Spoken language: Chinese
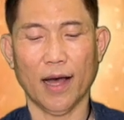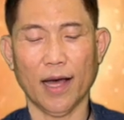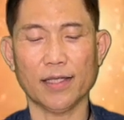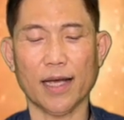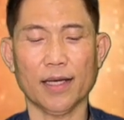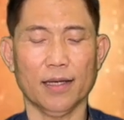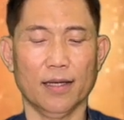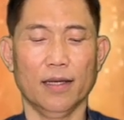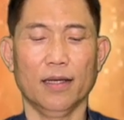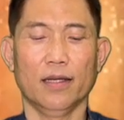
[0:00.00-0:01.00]
哀哉！
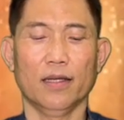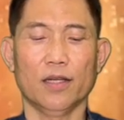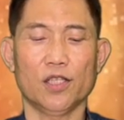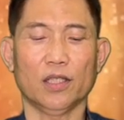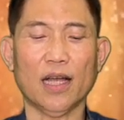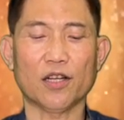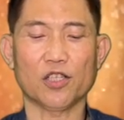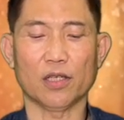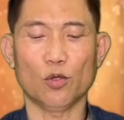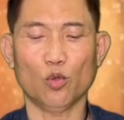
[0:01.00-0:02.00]
这大
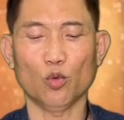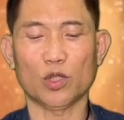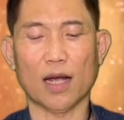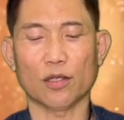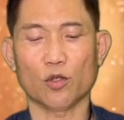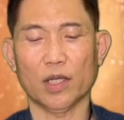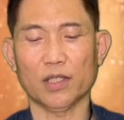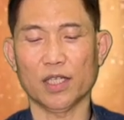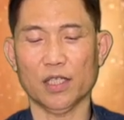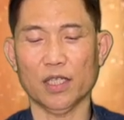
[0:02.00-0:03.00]
臣素常穿
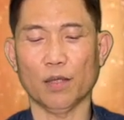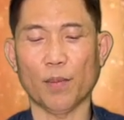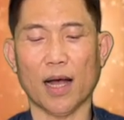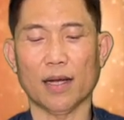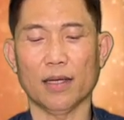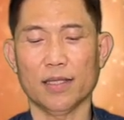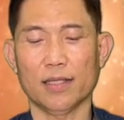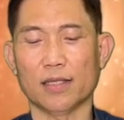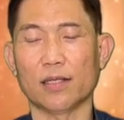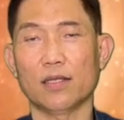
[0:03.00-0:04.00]
着细麻
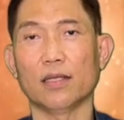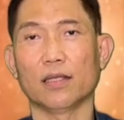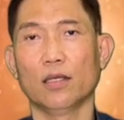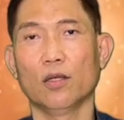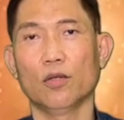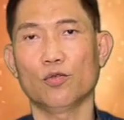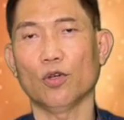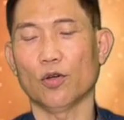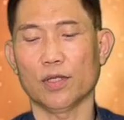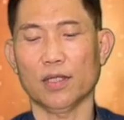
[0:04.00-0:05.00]
紫色、朱
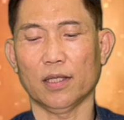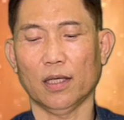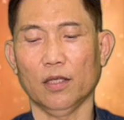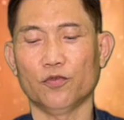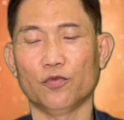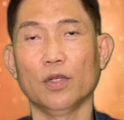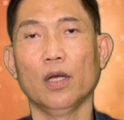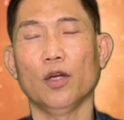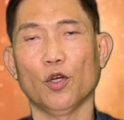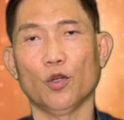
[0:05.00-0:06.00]
红色的衣服，
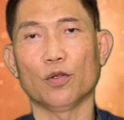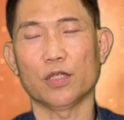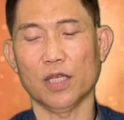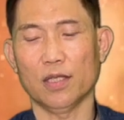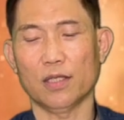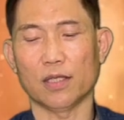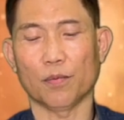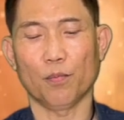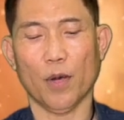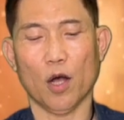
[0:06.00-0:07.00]
又用金
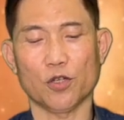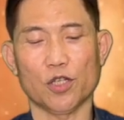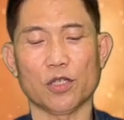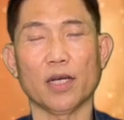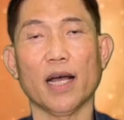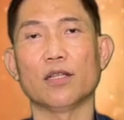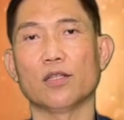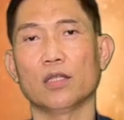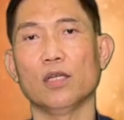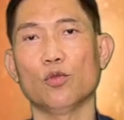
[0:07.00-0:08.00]
子、宝石和
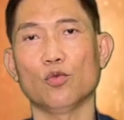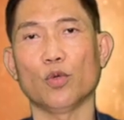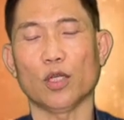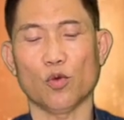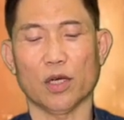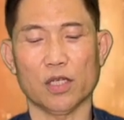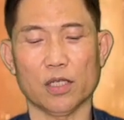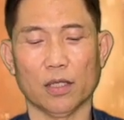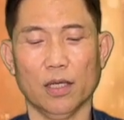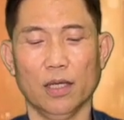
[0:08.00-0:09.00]
珍珠为装
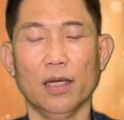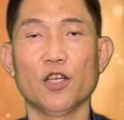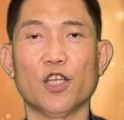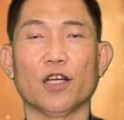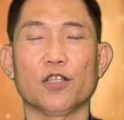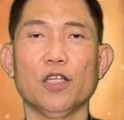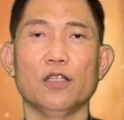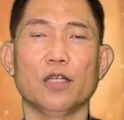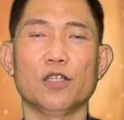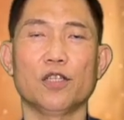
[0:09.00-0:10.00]
饰，享尽
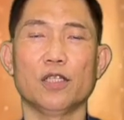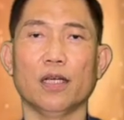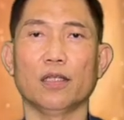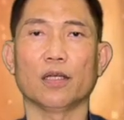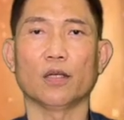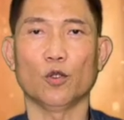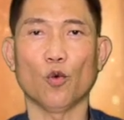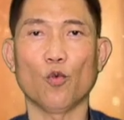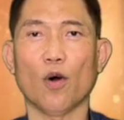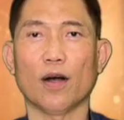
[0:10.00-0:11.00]
人世间的
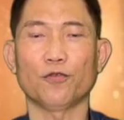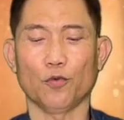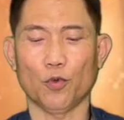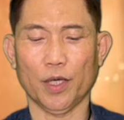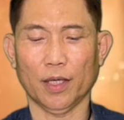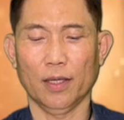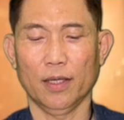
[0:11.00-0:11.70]
荣华富贵。